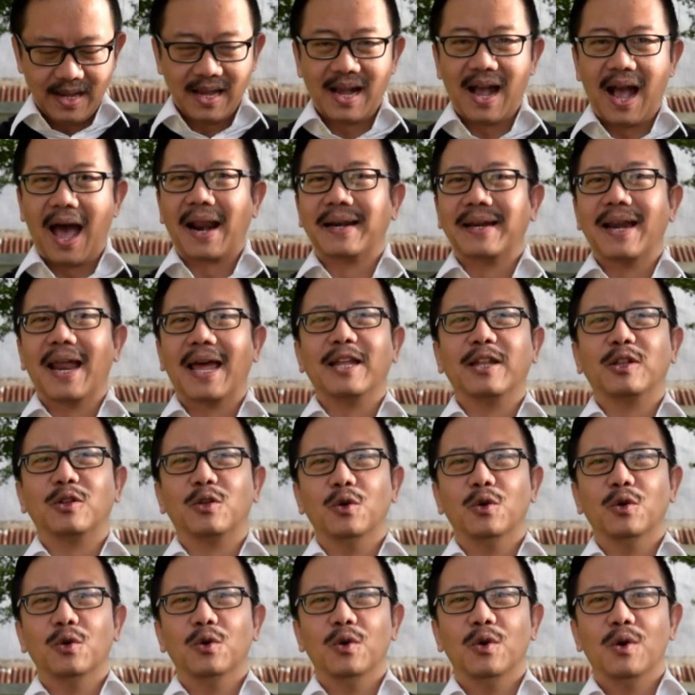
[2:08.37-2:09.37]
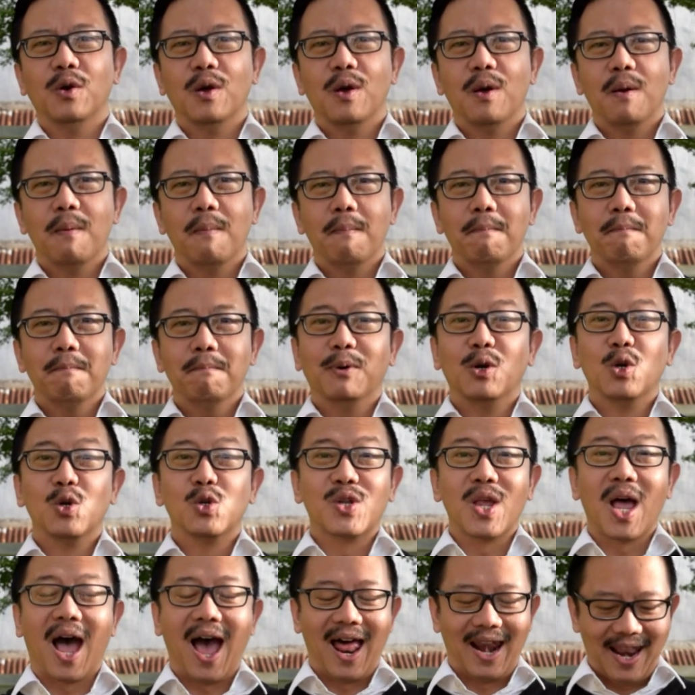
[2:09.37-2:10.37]
Karena itu,
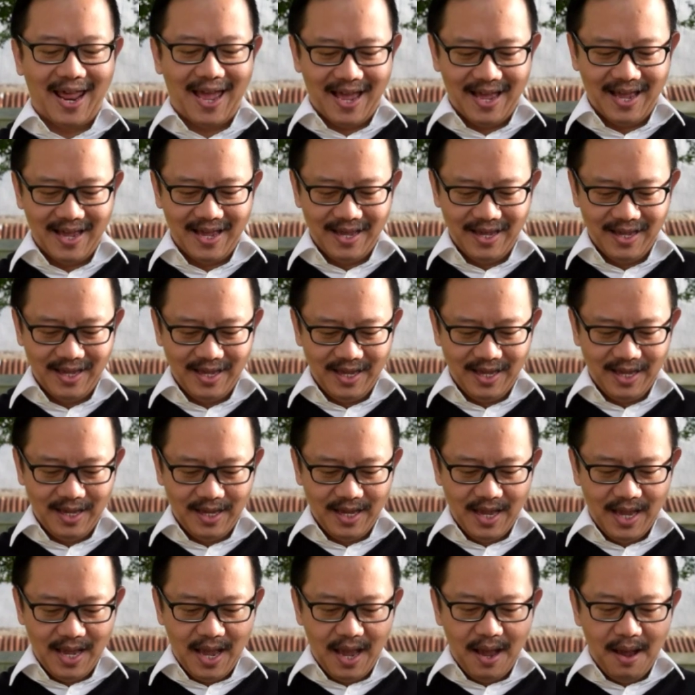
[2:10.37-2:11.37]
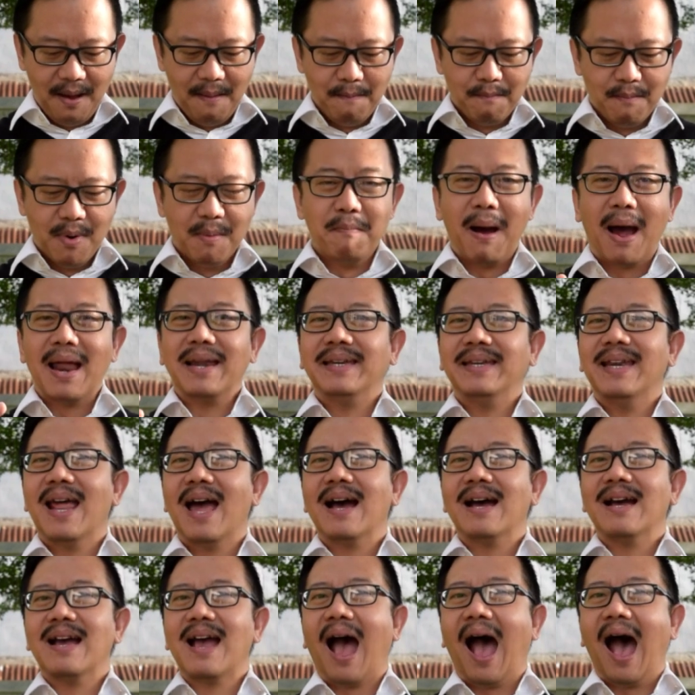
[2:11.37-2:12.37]
berusahalah
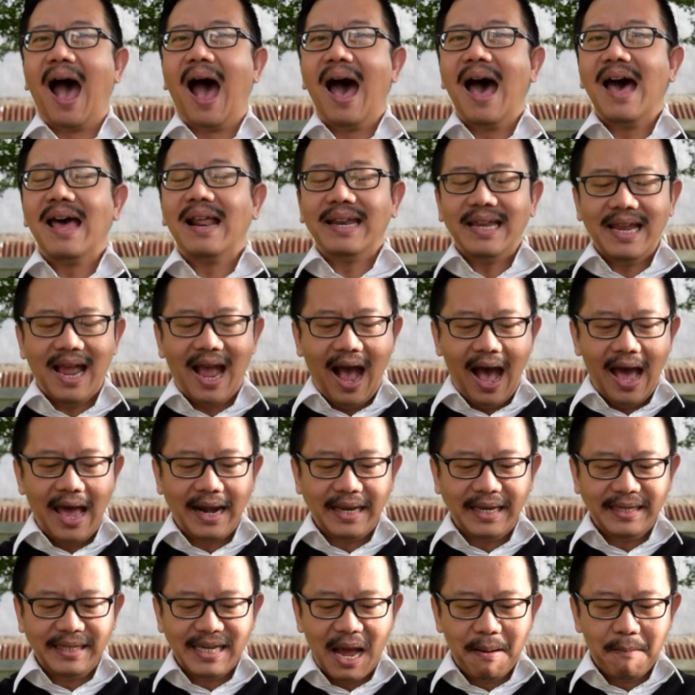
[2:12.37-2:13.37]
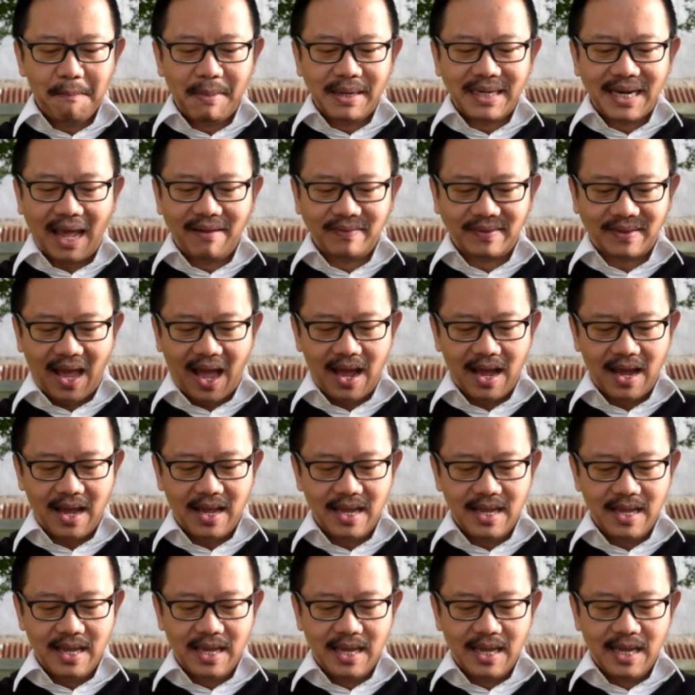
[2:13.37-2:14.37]
memandang hari-hari yang menantang
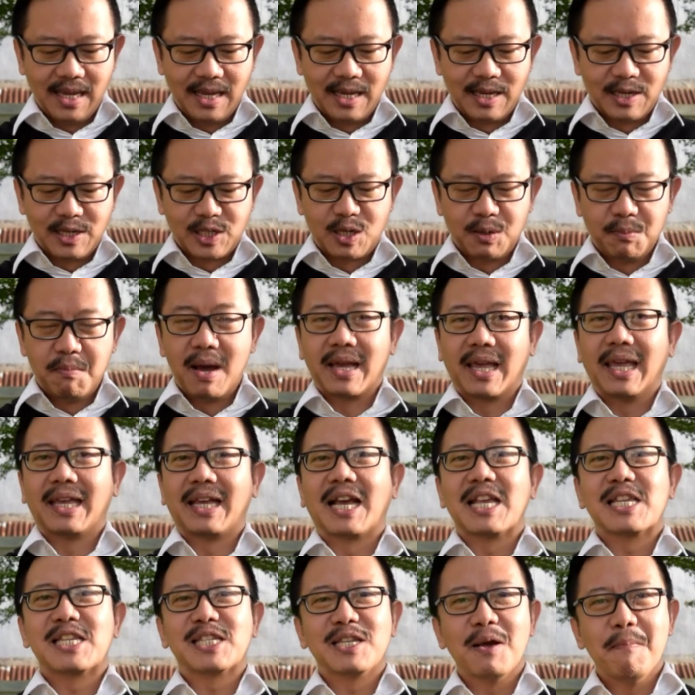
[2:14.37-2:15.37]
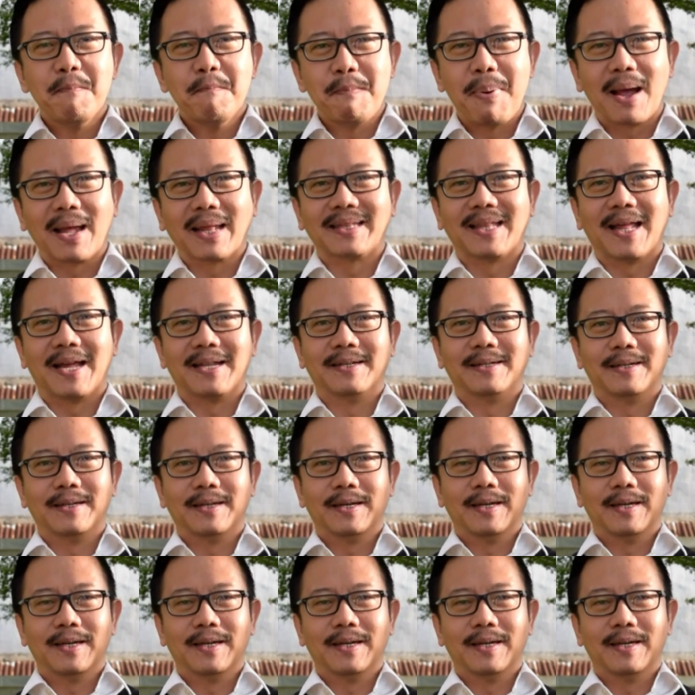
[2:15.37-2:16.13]
sebagai kesempatan